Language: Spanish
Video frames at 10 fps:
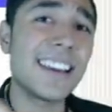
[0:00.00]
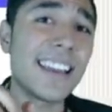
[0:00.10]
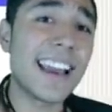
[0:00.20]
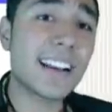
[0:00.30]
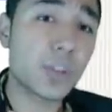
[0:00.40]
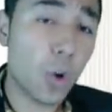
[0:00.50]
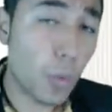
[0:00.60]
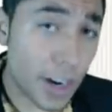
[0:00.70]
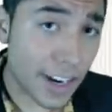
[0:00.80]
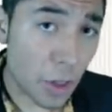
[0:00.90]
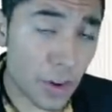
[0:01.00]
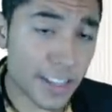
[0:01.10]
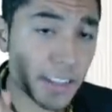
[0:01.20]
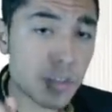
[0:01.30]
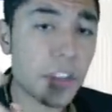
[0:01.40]
y
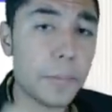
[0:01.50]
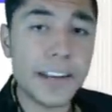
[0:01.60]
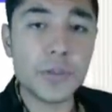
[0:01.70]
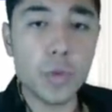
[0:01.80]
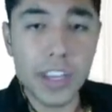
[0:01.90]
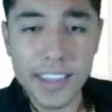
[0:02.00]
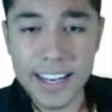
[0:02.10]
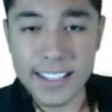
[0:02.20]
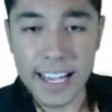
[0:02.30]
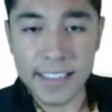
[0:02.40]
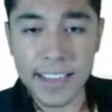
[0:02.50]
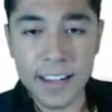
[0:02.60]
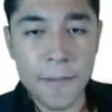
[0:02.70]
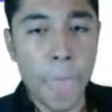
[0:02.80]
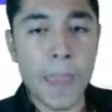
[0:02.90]
exgobernadores. Eso también es muy interesante.